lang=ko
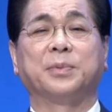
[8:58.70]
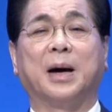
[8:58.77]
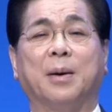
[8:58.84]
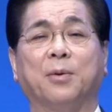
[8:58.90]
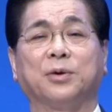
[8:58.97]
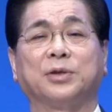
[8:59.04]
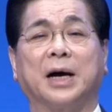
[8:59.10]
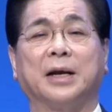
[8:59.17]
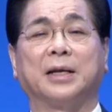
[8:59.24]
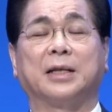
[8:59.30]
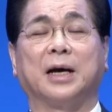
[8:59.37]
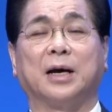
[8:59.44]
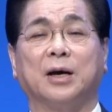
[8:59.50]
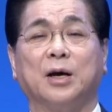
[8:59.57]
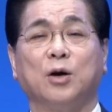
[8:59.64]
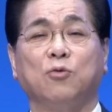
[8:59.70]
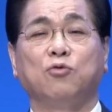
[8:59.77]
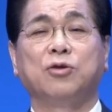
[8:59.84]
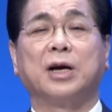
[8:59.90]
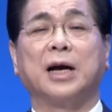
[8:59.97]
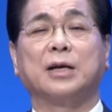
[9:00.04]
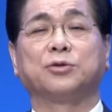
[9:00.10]
아무것도 아니다.
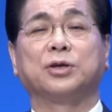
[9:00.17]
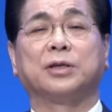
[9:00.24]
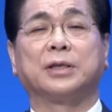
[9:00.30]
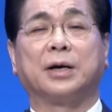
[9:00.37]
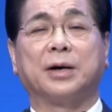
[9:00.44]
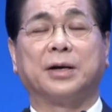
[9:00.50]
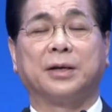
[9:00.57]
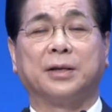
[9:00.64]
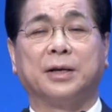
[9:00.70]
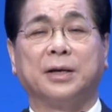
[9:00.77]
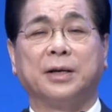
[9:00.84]
우리가 할 수 있다고 하는